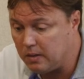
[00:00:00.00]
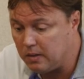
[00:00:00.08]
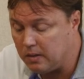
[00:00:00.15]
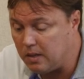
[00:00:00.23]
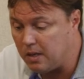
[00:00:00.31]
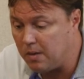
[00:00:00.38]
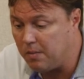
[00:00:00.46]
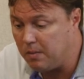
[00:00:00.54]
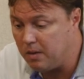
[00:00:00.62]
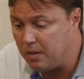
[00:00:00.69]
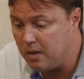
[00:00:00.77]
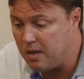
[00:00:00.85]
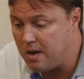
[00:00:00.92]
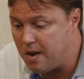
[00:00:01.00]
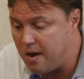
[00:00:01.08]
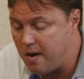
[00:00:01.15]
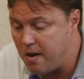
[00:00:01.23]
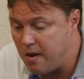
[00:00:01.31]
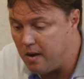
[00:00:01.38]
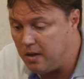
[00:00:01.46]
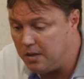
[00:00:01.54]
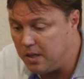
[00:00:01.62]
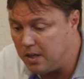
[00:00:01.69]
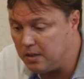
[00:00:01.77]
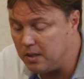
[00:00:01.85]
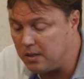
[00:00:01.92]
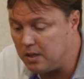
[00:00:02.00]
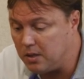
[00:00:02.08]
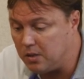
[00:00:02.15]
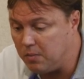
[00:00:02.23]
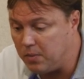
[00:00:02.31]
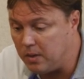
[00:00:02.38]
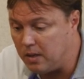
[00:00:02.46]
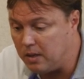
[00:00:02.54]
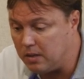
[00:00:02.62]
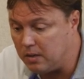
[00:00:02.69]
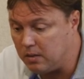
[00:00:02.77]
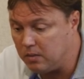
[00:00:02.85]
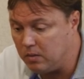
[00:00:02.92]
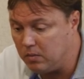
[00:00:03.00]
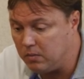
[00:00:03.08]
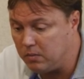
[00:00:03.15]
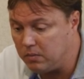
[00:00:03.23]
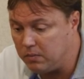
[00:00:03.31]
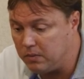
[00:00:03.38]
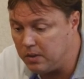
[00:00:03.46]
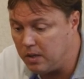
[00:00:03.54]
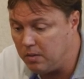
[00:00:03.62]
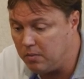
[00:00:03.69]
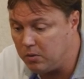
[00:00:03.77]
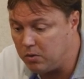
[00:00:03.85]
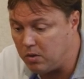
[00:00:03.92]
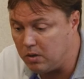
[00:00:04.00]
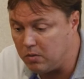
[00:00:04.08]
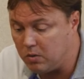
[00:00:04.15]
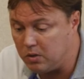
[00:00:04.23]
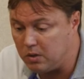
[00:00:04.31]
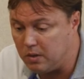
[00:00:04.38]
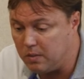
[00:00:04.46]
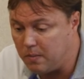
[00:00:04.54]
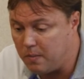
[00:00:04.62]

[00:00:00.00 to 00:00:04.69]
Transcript: с таким неоднозначным пенальти. Ну, в целом, еще раз, хочется